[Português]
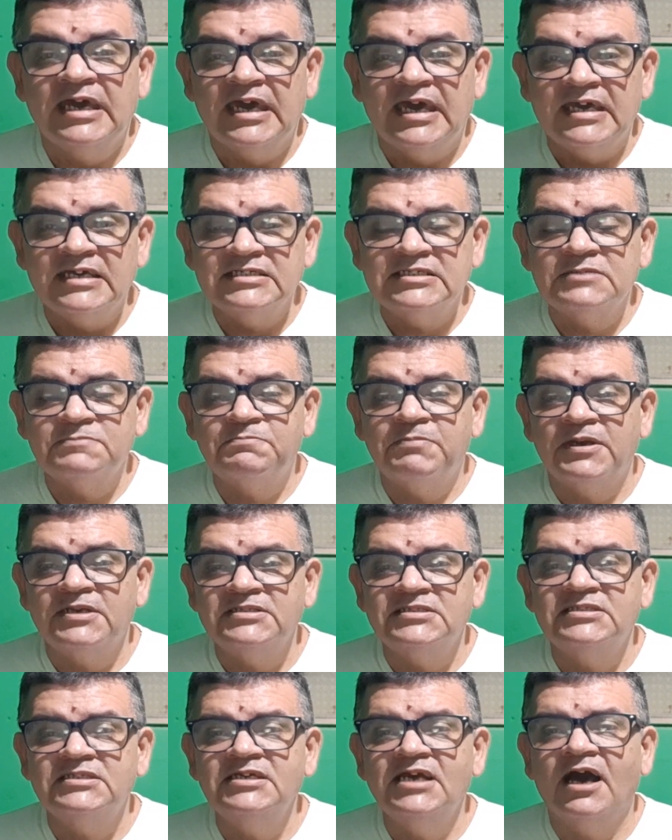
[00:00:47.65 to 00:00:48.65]

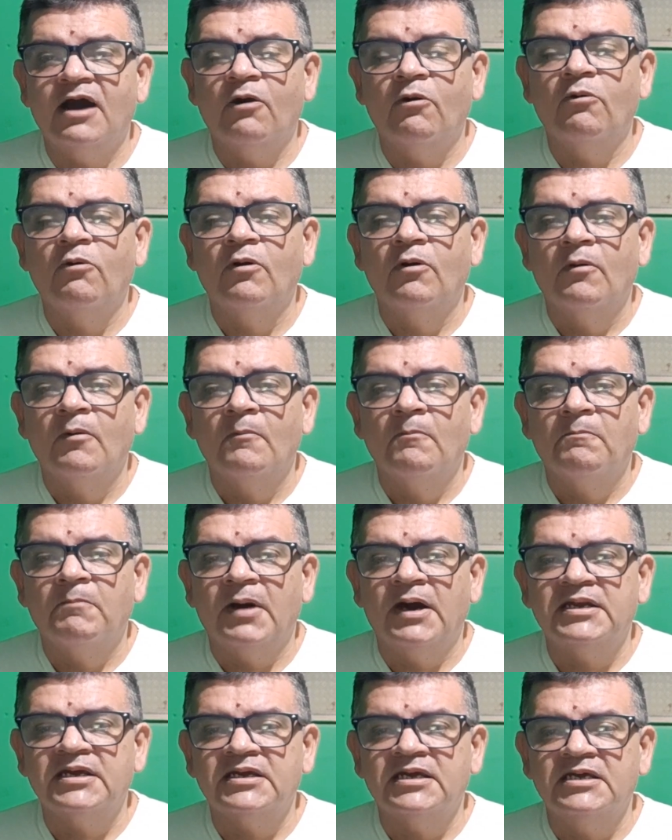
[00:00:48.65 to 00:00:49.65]
especial,
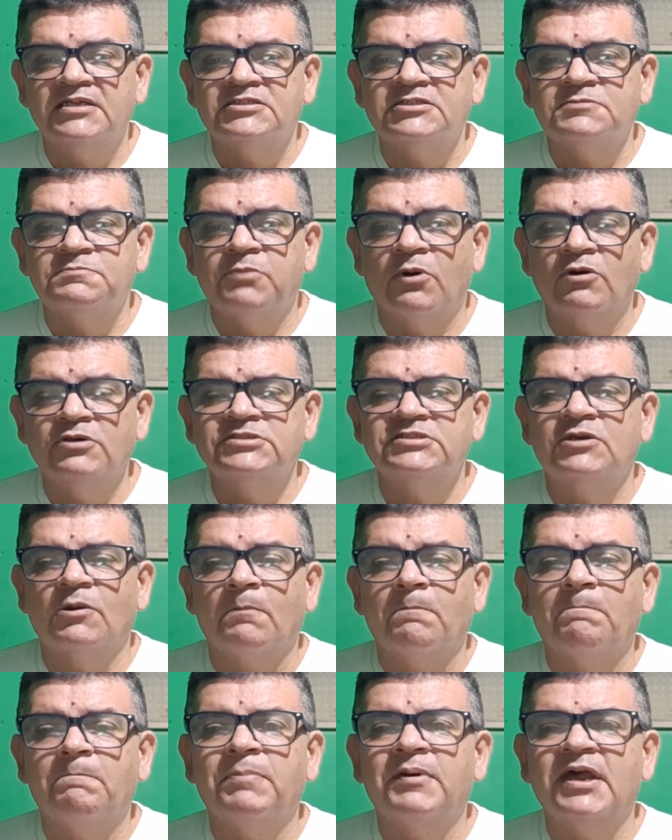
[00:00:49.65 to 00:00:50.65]
para que eles
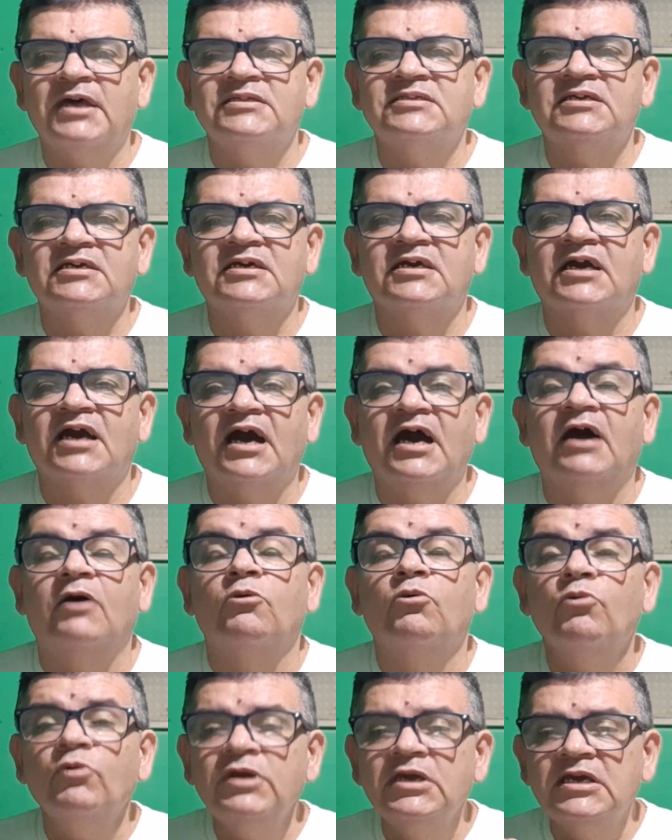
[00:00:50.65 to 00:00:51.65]
possam praticar
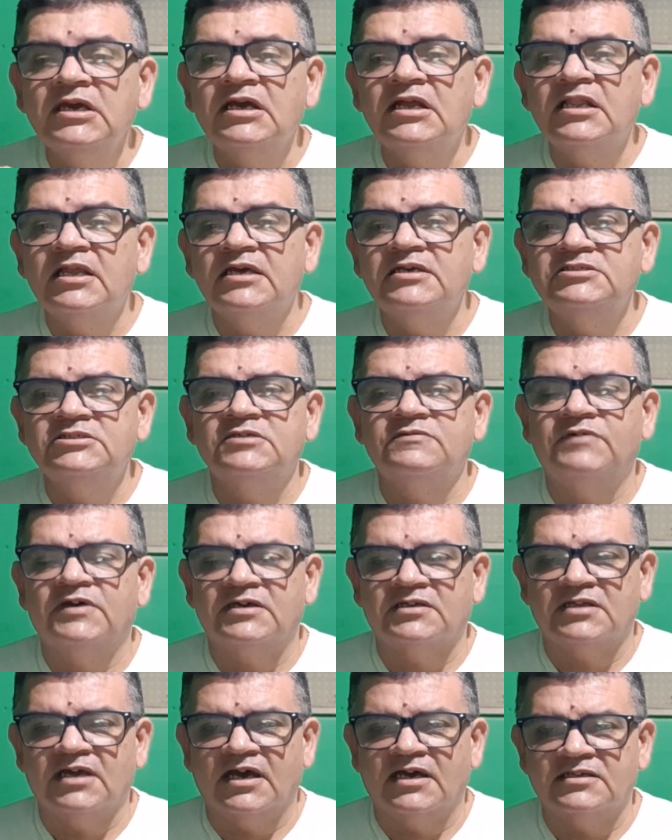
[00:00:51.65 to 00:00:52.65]
um inglês de
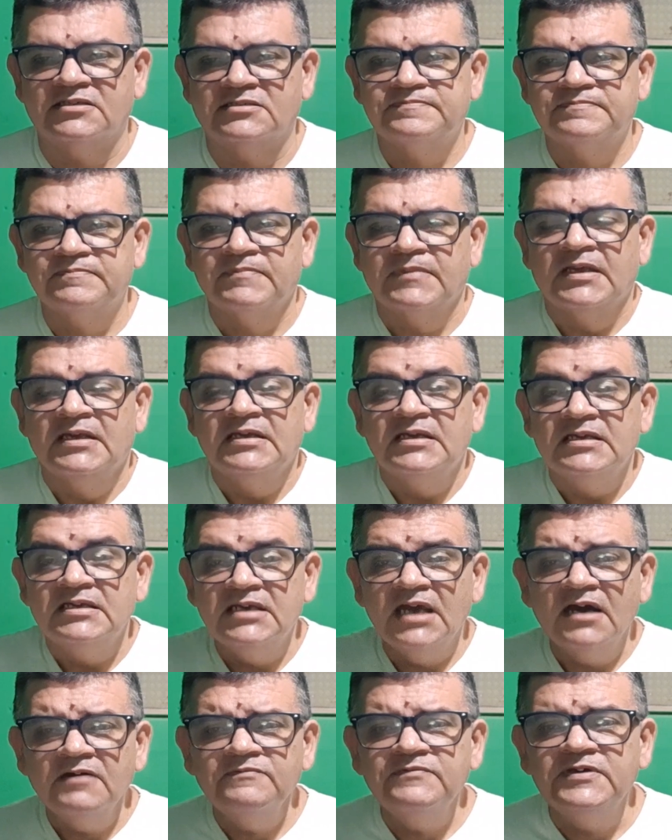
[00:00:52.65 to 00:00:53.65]
verdade.
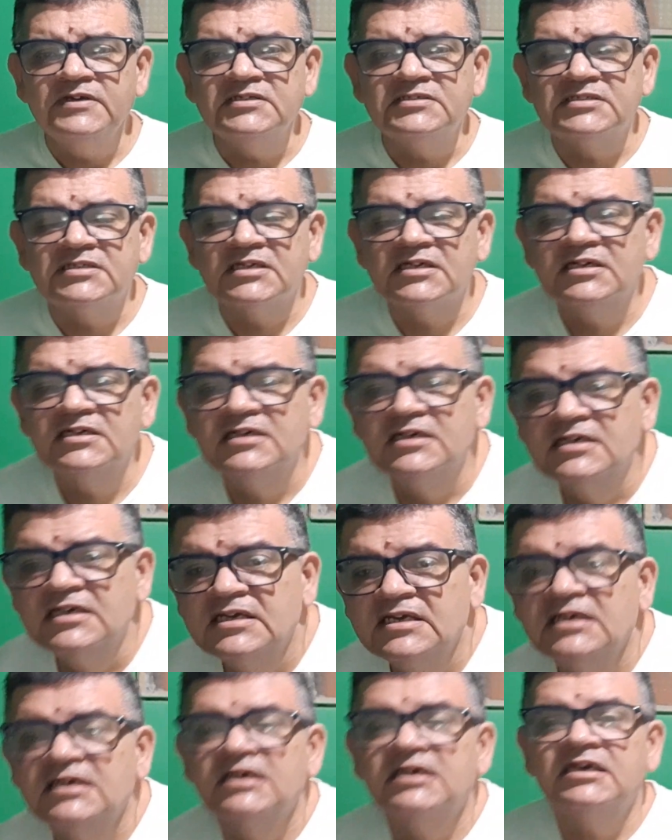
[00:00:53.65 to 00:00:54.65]
E avisa
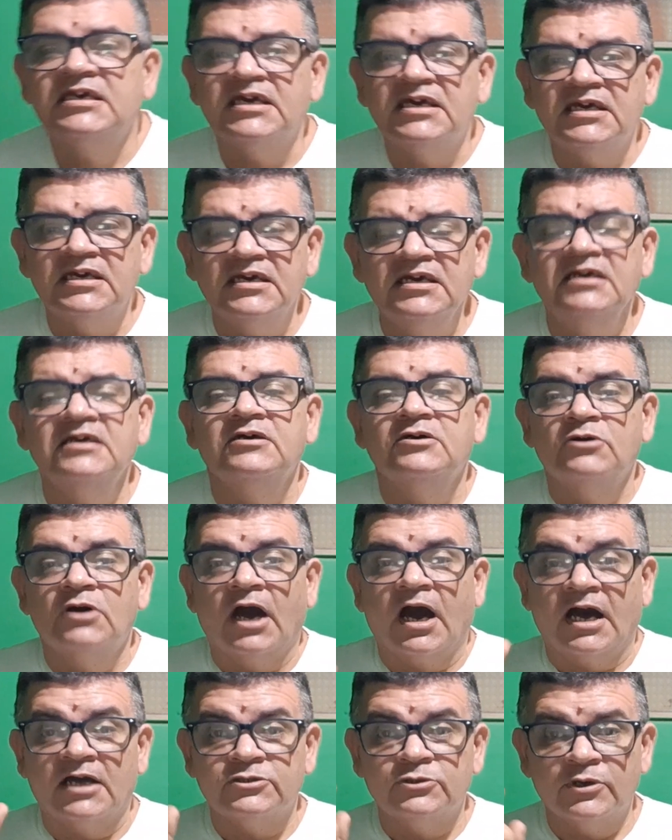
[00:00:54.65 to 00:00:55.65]
que
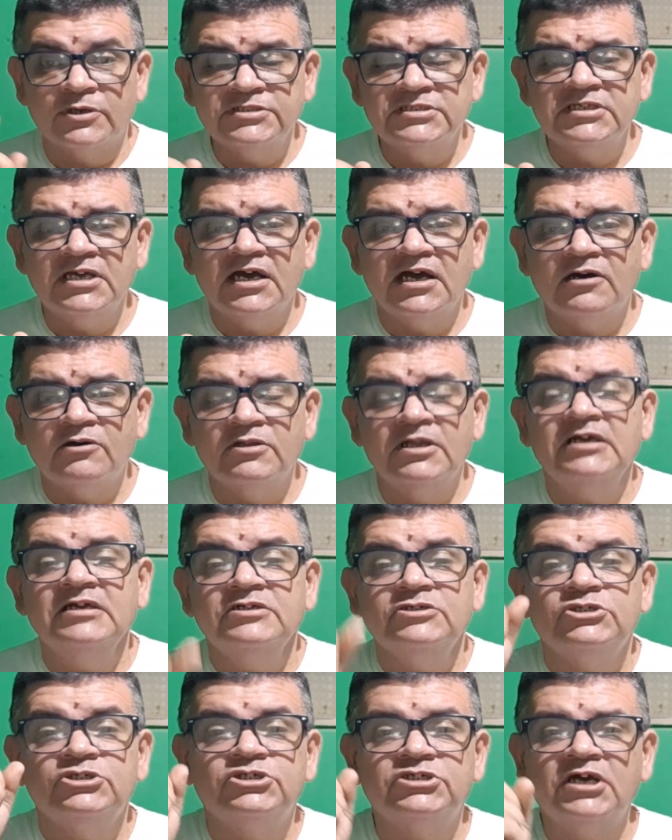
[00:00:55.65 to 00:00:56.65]
a nossa
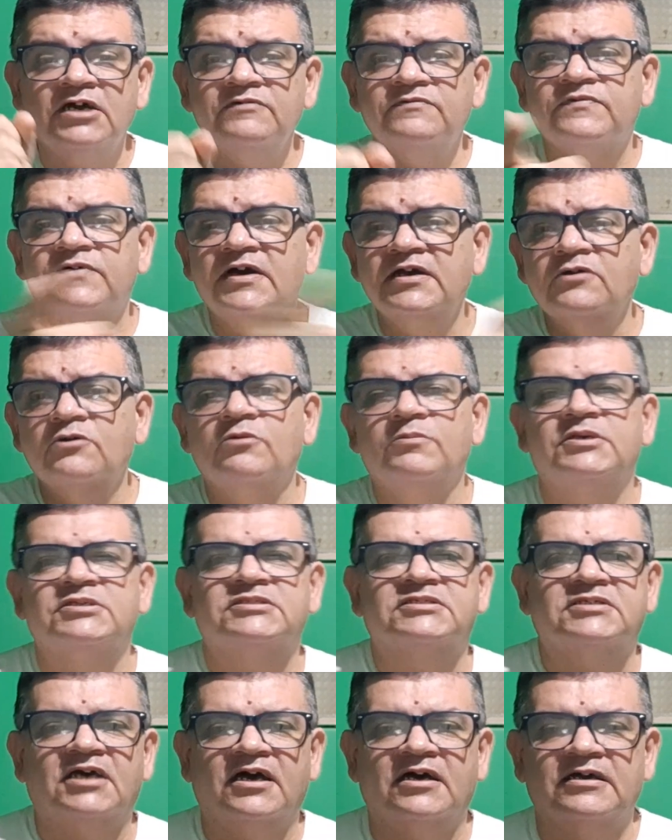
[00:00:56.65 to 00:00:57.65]
aula já vai
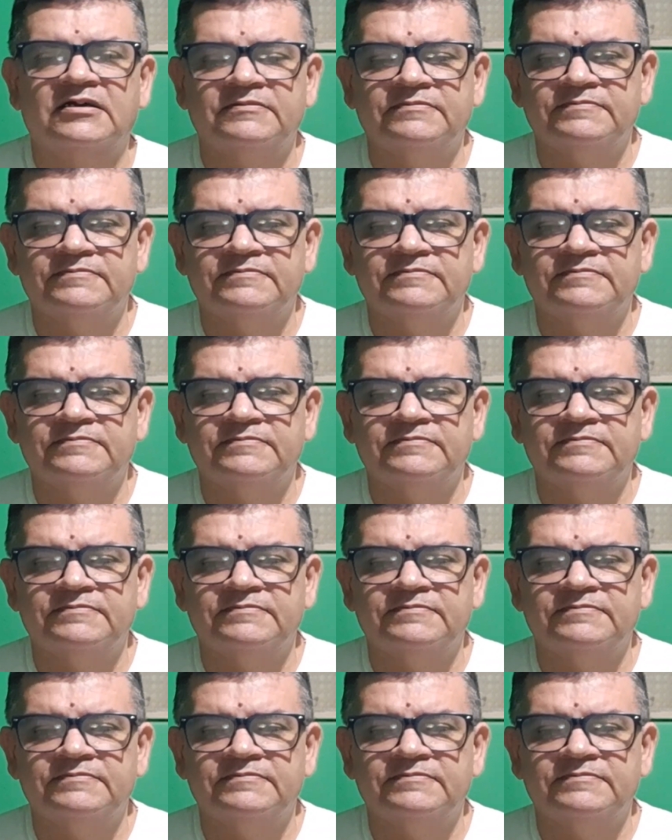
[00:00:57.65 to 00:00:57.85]
começar.